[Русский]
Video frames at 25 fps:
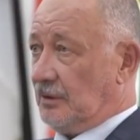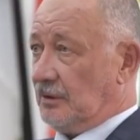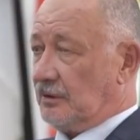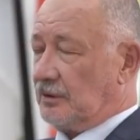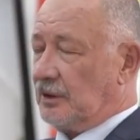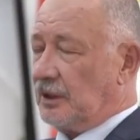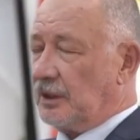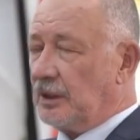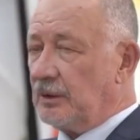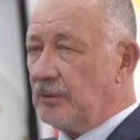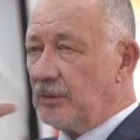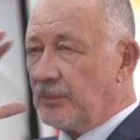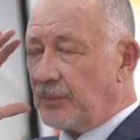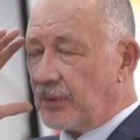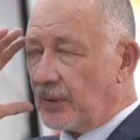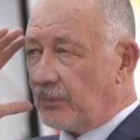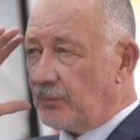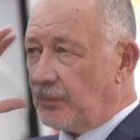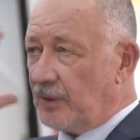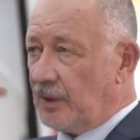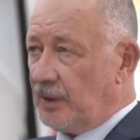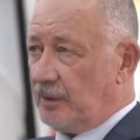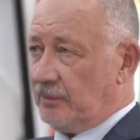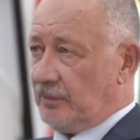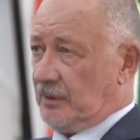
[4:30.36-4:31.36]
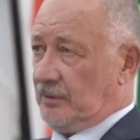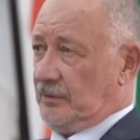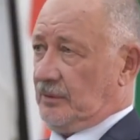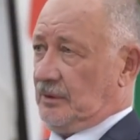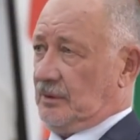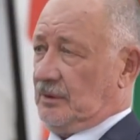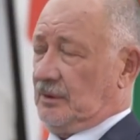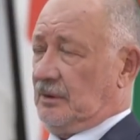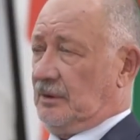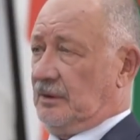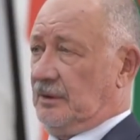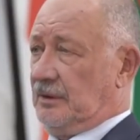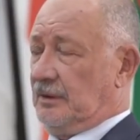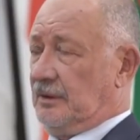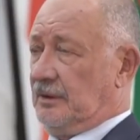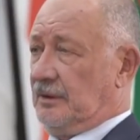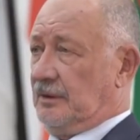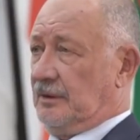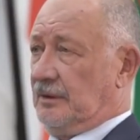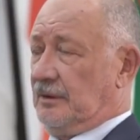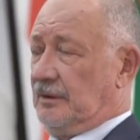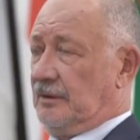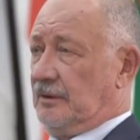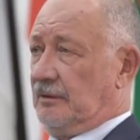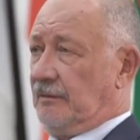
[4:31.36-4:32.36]
с такими проблемами.
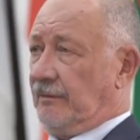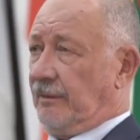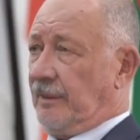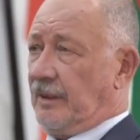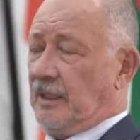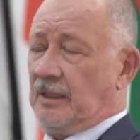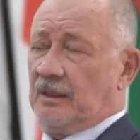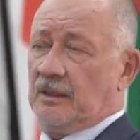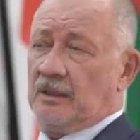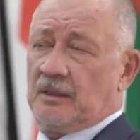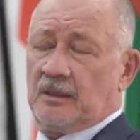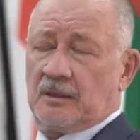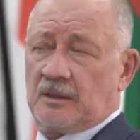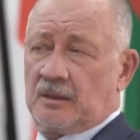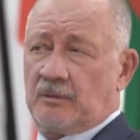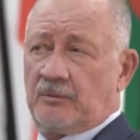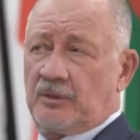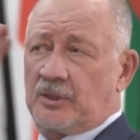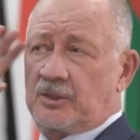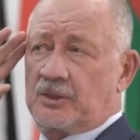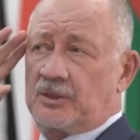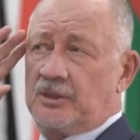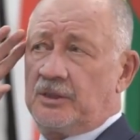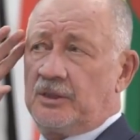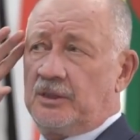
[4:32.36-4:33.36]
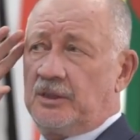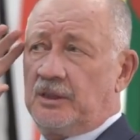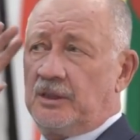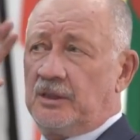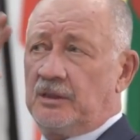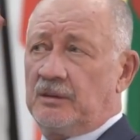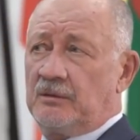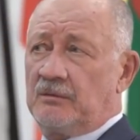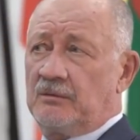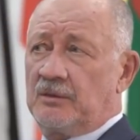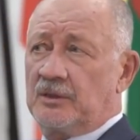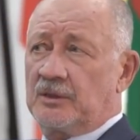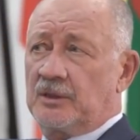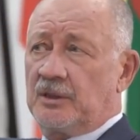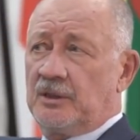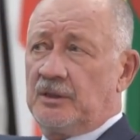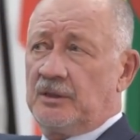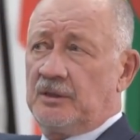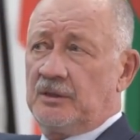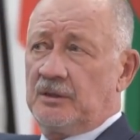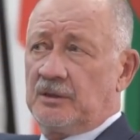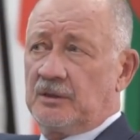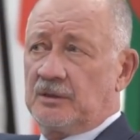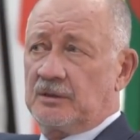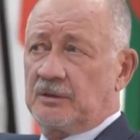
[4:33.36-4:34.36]
На машине
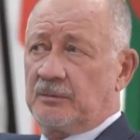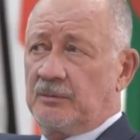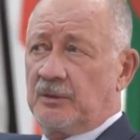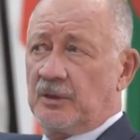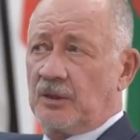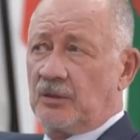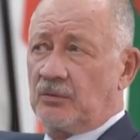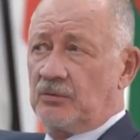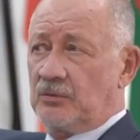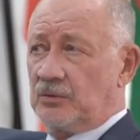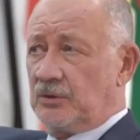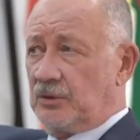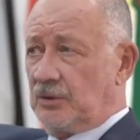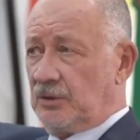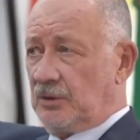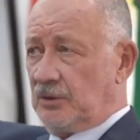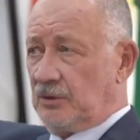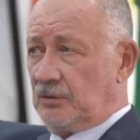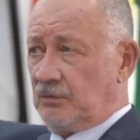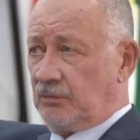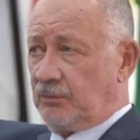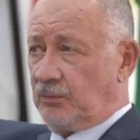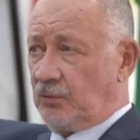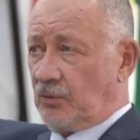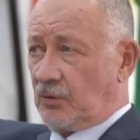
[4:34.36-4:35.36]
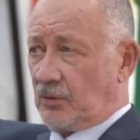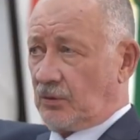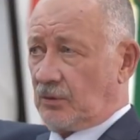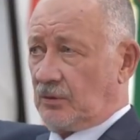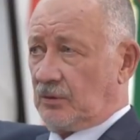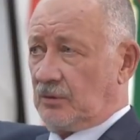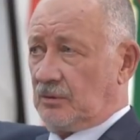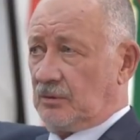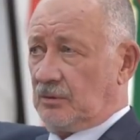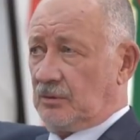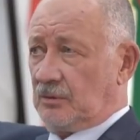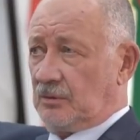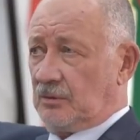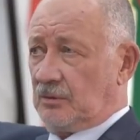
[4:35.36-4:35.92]
везли из Белоруссии в порт,